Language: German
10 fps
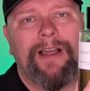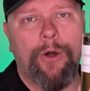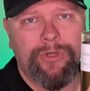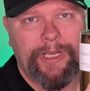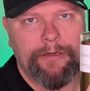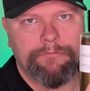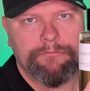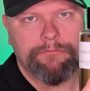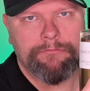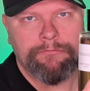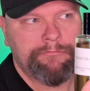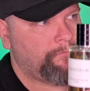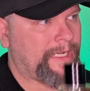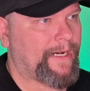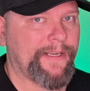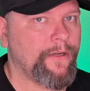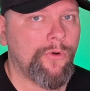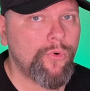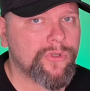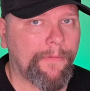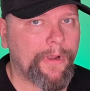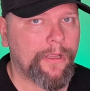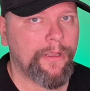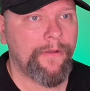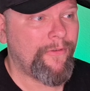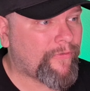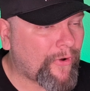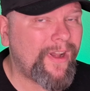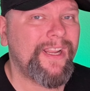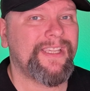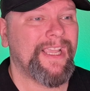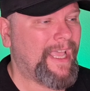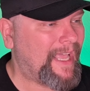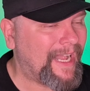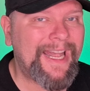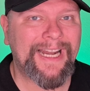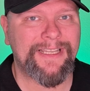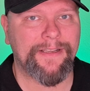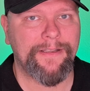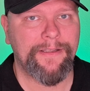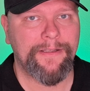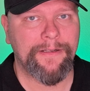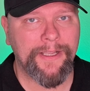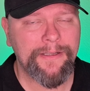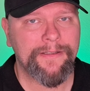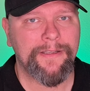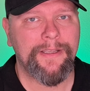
Auch den. Tragt den im Hochsommer. Völlig Latte. Ne?